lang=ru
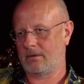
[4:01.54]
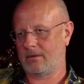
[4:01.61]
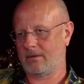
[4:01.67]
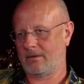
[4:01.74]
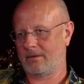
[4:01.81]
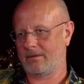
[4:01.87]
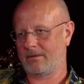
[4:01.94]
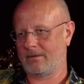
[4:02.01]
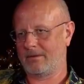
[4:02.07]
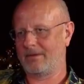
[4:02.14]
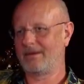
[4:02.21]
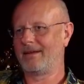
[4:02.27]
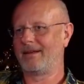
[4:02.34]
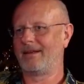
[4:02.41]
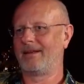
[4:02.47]
к зернышку, ты
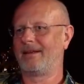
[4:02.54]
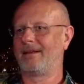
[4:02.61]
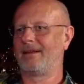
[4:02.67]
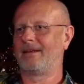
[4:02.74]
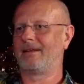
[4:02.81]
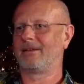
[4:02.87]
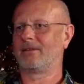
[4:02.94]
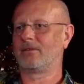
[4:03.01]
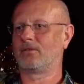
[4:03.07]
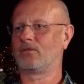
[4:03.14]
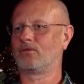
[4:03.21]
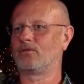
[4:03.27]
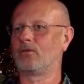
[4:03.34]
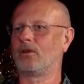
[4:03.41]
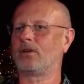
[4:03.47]
ничего не делал, и тебе доли
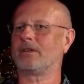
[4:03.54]
давай.